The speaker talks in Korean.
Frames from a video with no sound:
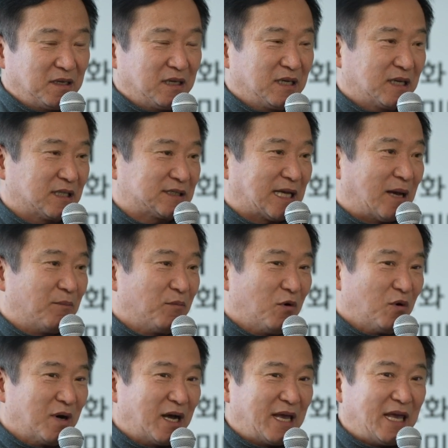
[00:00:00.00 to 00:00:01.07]
그러니까
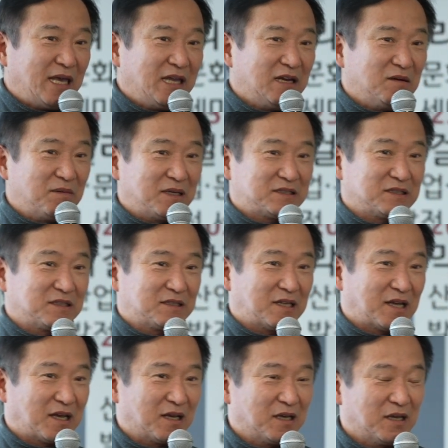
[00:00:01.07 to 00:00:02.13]
산모가 아기를 뵀을
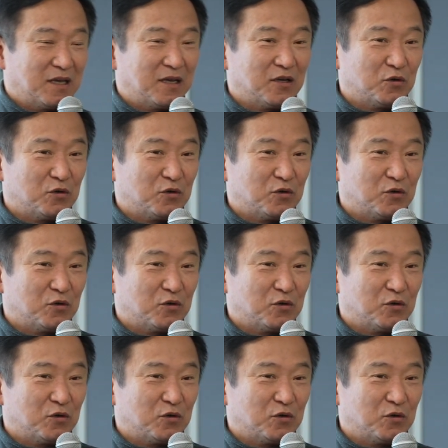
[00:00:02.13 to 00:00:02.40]
때